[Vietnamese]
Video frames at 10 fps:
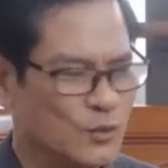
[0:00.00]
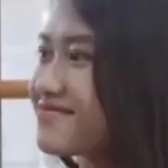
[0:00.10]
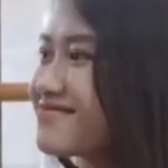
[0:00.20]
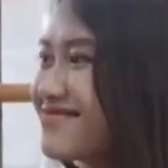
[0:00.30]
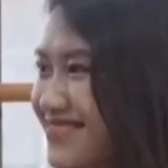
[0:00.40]

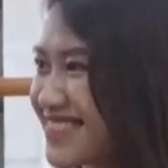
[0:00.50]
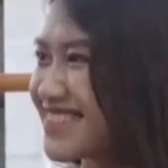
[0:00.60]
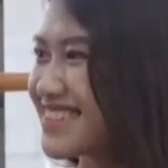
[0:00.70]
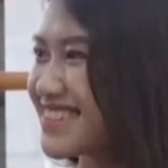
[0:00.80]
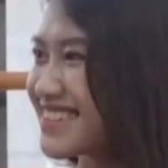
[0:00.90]
chú vẫn đi
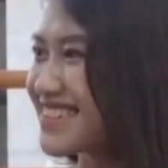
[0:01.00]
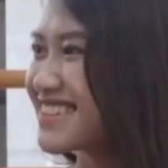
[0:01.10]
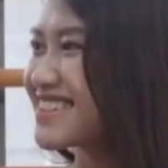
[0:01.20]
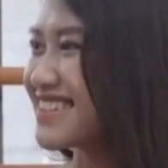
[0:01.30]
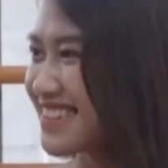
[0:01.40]
bộ rồi
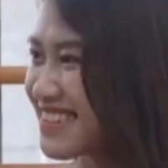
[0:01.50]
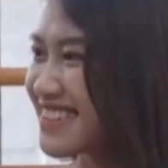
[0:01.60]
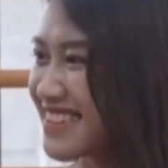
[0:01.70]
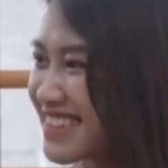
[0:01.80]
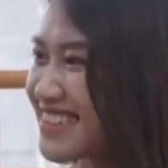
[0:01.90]
đạp xe
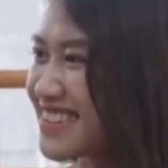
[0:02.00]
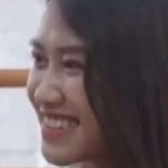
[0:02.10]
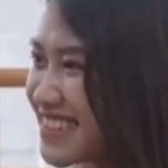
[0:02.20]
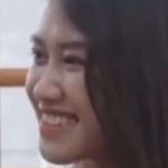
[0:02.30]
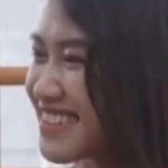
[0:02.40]
thoải mái,
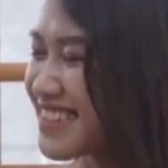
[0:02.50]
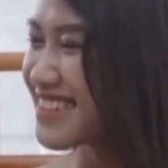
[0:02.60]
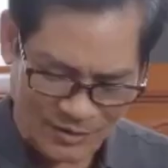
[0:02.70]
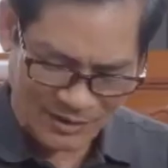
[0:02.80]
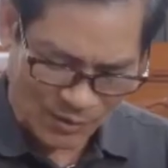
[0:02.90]
không có sợ
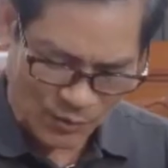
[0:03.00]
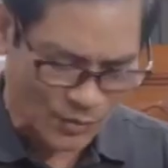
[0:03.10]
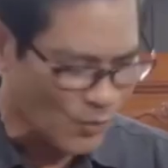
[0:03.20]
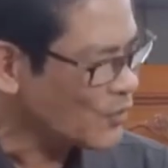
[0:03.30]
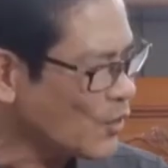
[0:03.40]
nó
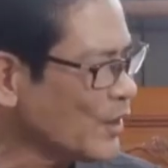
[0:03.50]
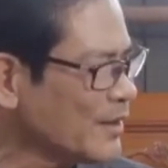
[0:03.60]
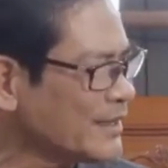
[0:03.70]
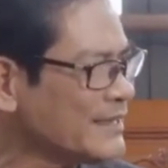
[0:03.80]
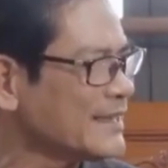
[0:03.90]
đau đủ
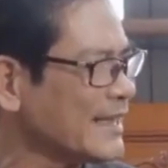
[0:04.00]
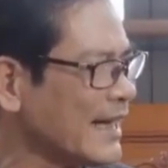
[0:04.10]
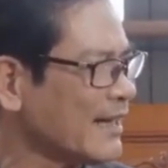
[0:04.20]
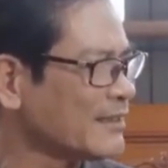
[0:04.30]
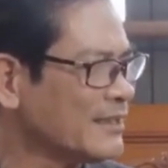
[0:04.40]
gối cái gì
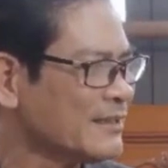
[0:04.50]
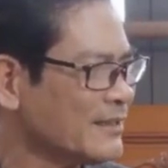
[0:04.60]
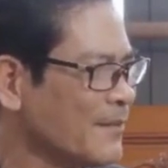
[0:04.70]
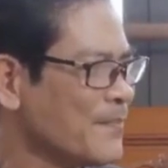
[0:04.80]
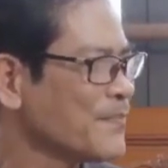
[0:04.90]
cả,
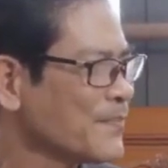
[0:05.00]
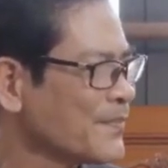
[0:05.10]
thích lắm.